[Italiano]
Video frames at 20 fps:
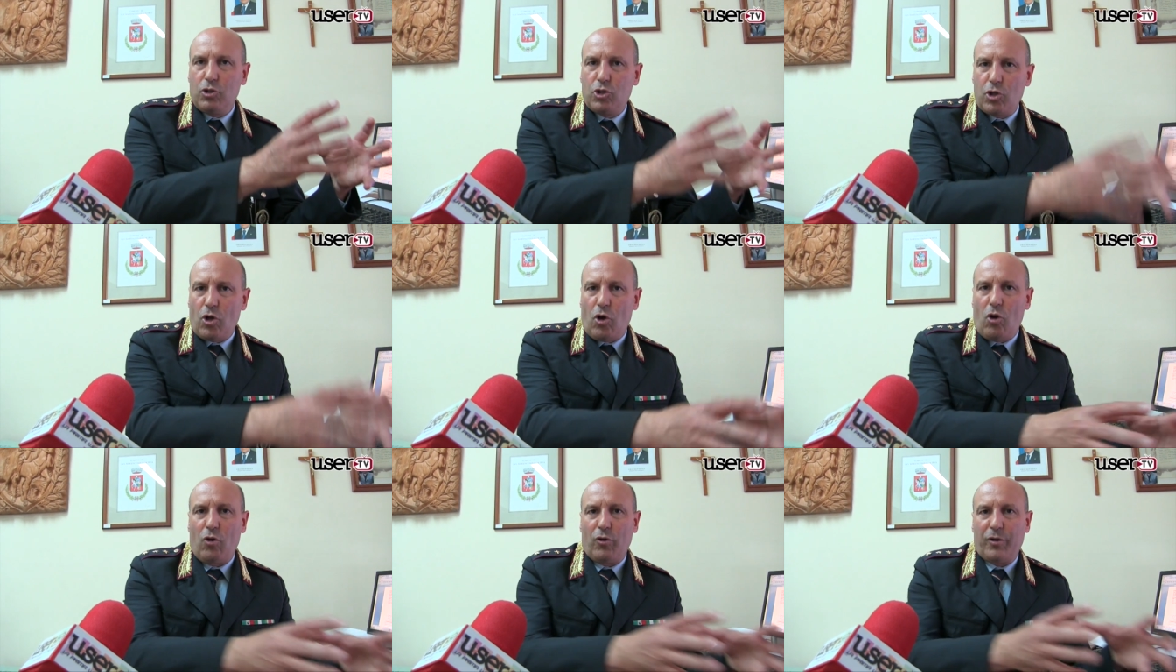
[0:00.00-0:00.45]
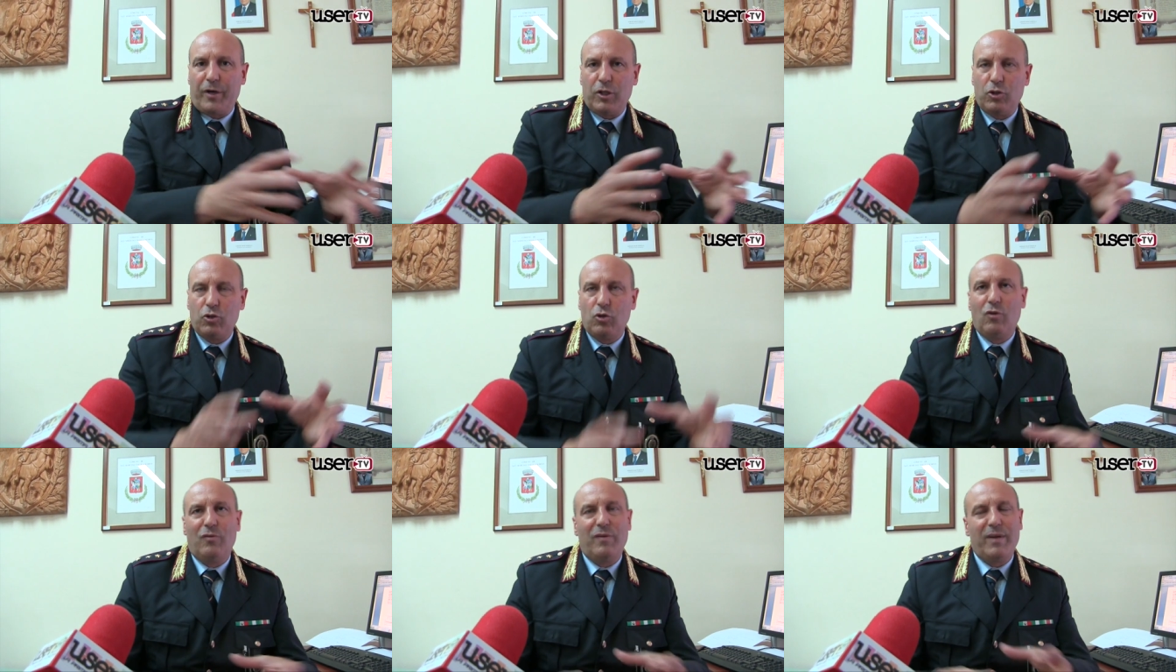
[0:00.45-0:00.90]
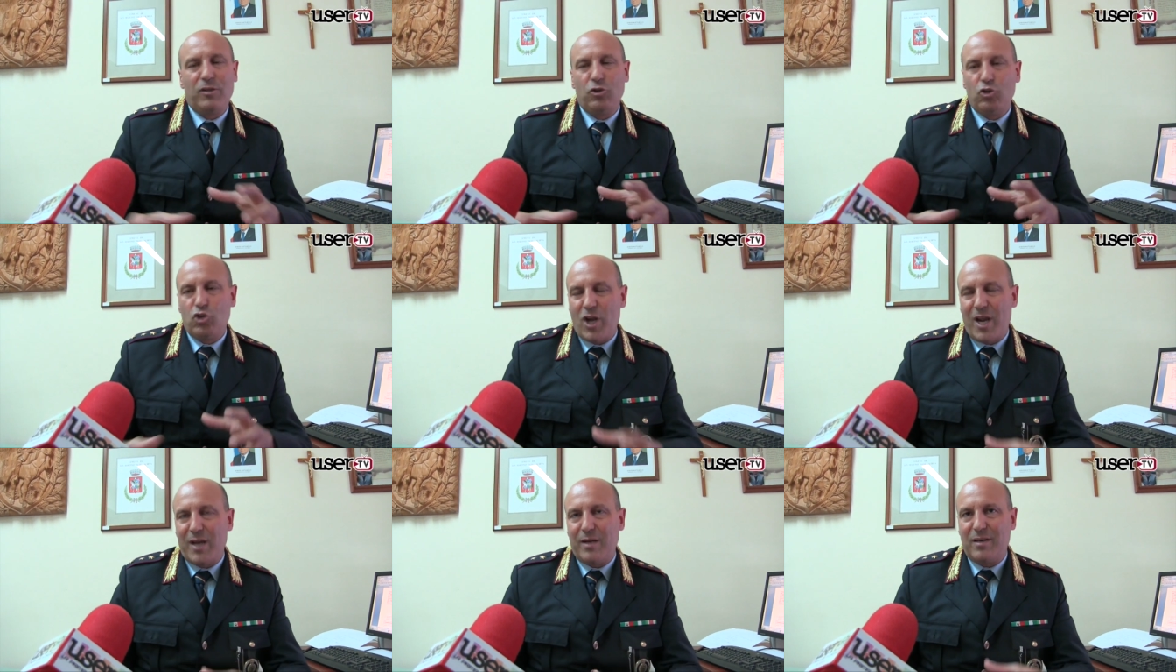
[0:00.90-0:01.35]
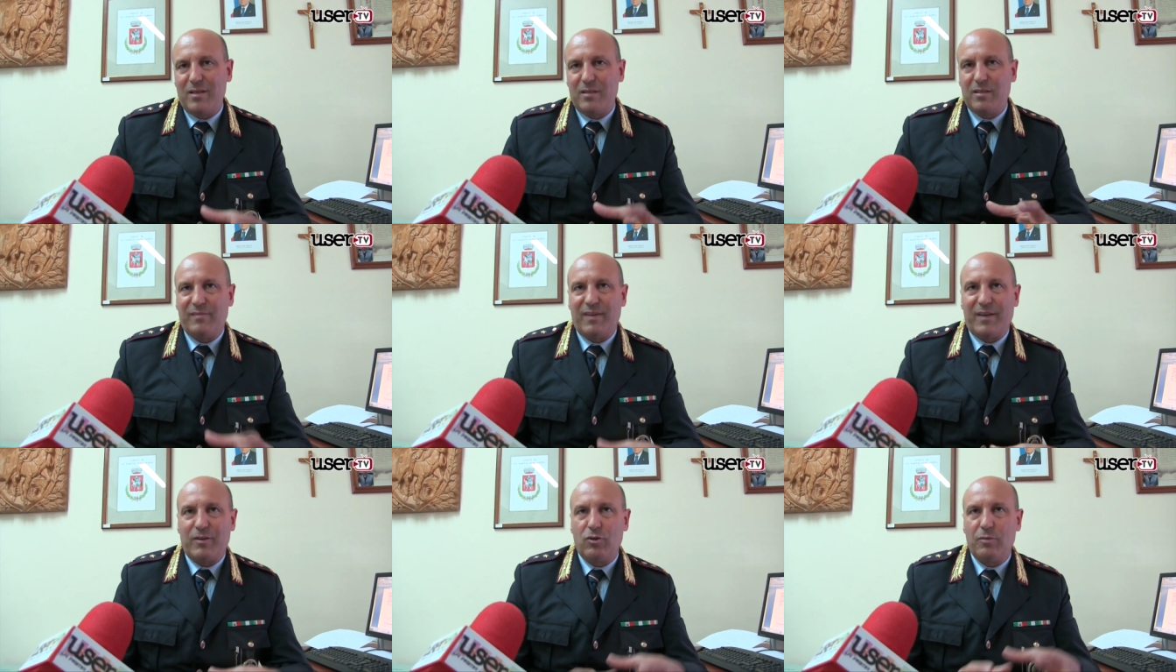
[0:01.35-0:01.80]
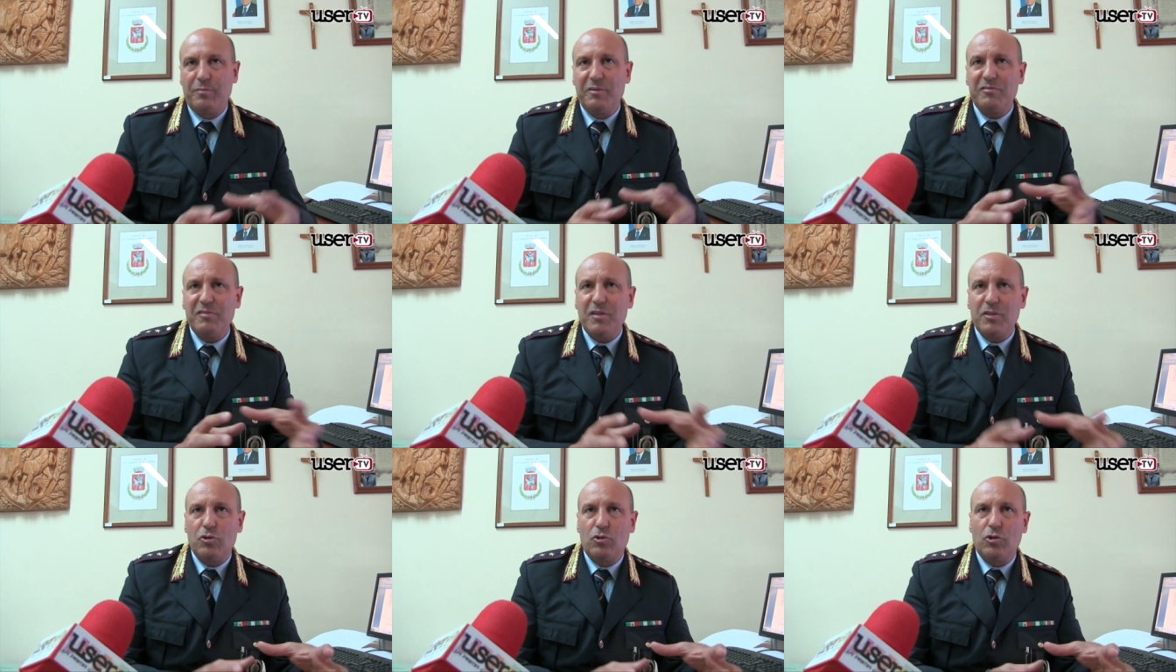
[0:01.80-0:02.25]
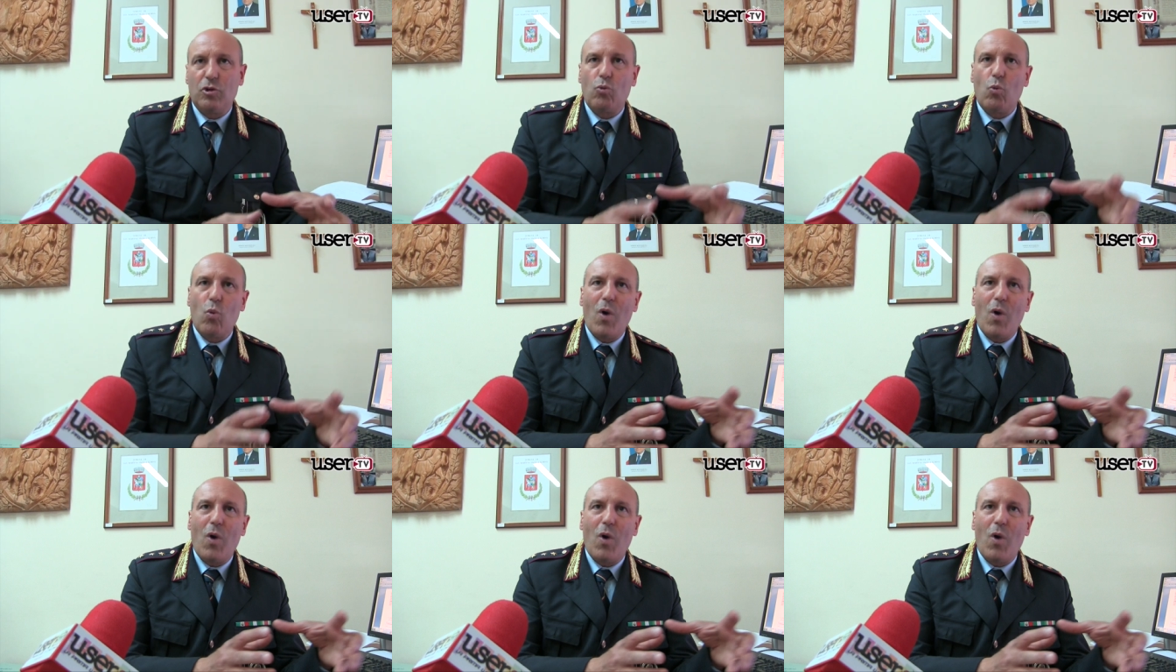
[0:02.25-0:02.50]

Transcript: zona dove in genere si fanno le manifestazioni